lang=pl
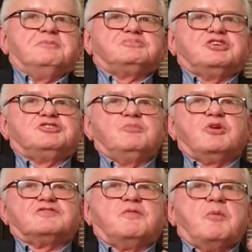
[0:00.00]

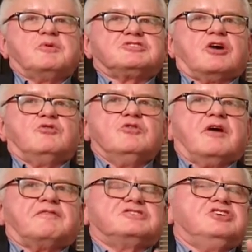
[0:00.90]
przedsiębiorców Pomorza
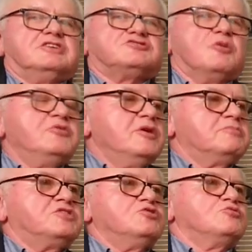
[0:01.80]
Kujaw, gdzie
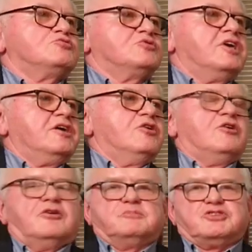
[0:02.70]
zdobyłem tytuł drugiego